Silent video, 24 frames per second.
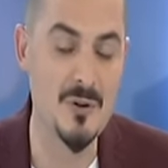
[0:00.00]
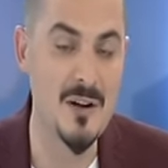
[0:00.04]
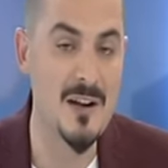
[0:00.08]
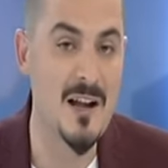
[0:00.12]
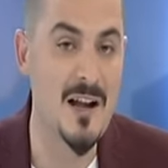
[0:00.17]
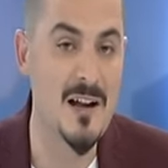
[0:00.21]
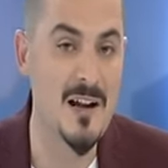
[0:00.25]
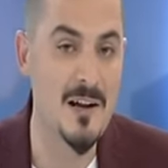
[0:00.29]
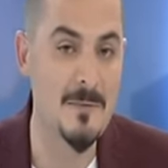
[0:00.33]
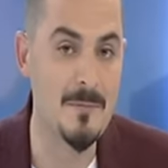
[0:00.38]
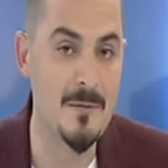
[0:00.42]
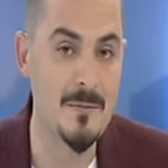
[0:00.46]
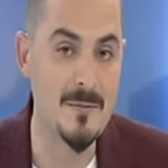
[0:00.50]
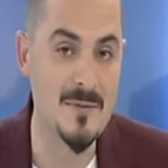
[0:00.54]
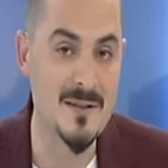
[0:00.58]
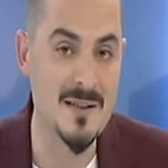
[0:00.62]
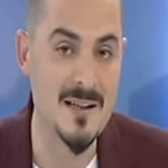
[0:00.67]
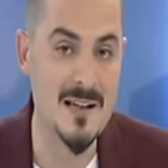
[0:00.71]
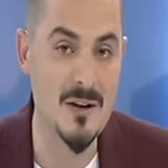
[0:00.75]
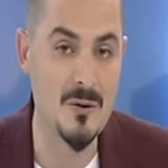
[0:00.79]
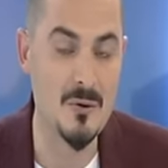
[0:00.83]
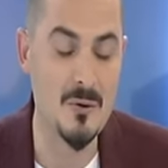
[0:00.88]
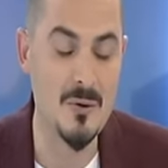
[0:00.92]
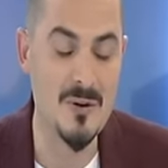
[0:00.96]
Neler yapmamız
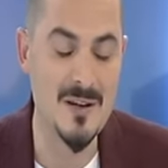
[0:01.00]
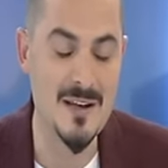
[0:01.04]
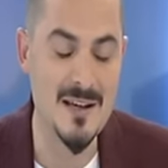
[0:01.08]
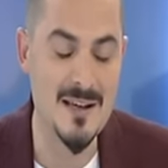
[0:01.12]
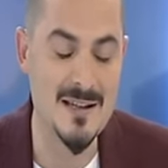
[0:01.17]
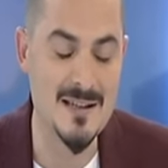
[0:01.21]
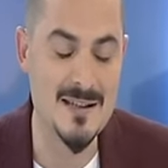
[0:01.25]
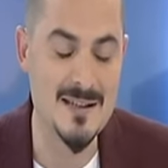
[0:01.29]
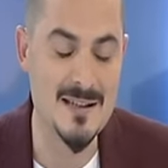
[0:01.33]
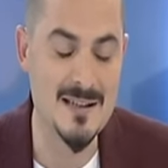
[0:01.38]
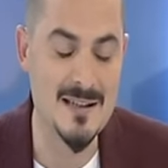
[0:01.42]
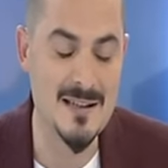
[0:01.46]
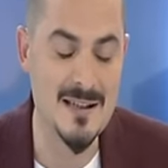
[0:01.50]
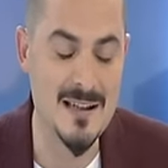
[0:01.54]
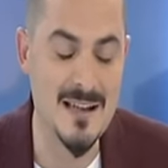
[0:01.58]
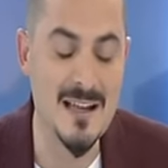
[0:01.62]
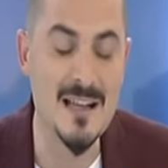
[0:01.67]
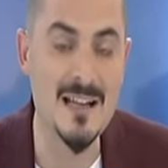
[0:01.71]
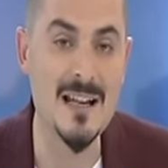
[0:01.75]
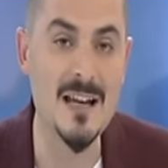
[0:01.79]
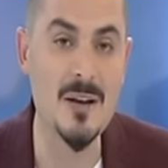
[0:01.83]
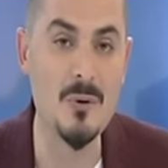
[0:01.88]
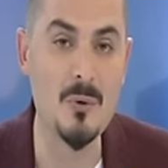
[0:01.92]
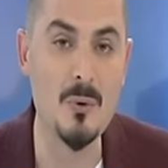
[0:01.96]
gerekiyor?
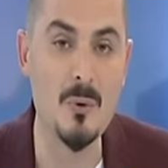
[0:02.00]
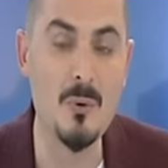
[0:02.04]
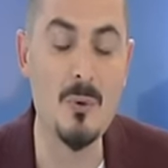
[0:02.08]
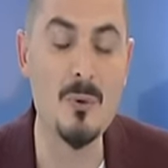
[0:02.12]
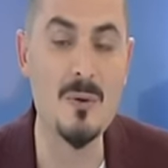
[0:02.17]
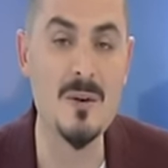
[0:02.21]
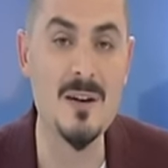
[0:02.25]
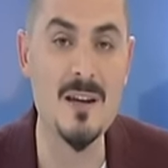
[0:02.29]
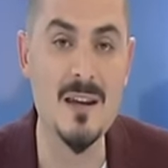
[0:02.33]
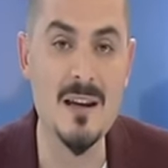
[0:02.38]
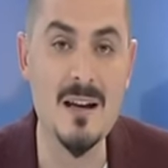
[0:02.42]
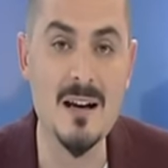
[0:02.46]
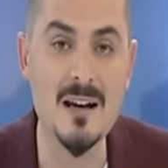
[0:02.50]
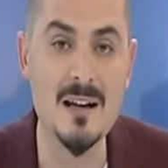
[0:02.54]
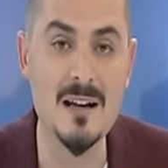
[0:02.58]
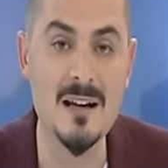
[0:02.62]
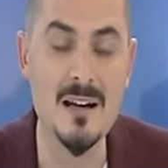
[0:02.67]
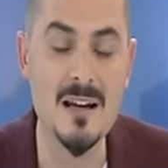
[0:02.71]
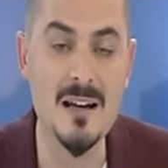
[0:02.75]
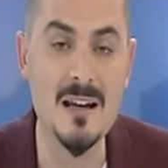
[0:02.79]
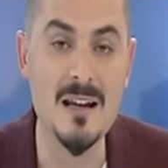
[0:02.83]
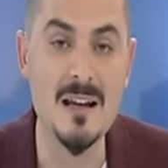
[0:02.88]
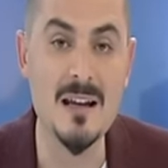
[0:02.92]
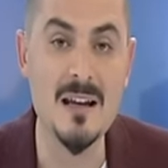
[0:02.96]
Kesinlikle gürültü
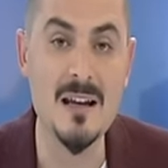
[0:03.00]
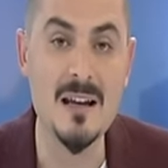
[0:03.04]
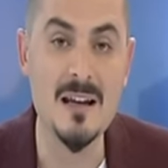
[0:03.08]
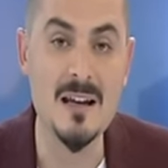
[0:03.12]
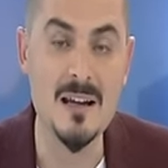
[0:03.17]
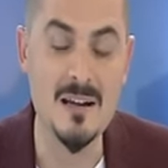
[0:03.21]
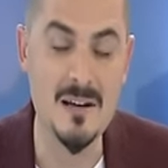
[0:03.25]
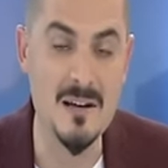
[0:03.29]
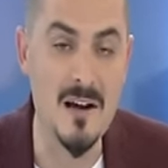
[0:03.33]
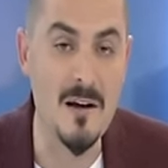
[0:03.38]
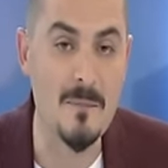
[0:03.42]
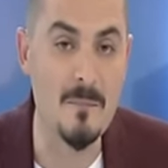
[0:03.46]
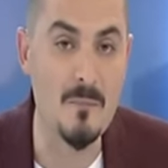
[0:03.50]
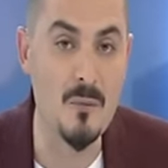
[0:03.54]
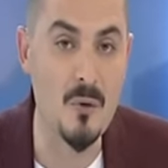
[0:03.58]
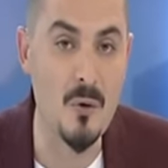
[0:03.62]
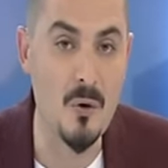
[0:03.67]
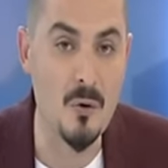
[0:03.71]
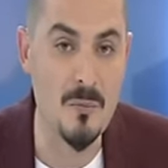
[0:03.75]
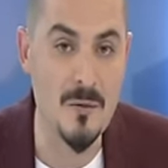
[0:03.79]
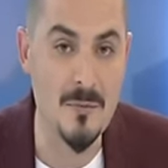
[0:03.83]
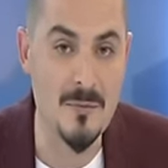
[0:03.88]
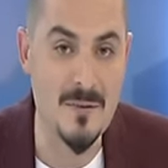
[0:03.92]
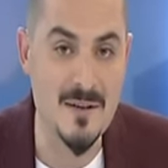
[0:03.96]
kirliliği yapmıyor
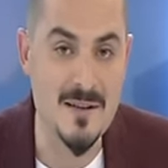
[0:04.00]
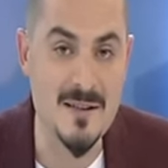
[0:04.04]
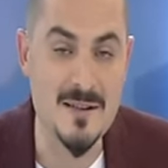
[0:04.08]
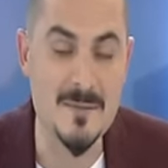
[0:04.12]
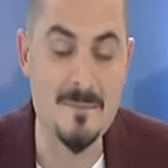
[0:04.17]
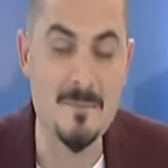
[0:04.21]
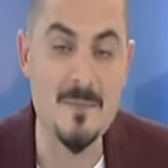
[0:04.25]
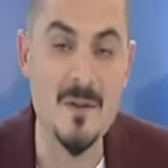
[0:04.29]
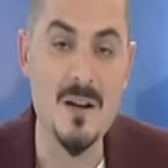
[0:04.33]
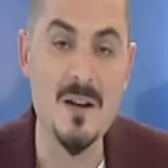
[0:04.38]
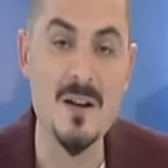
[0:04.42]
olmamız,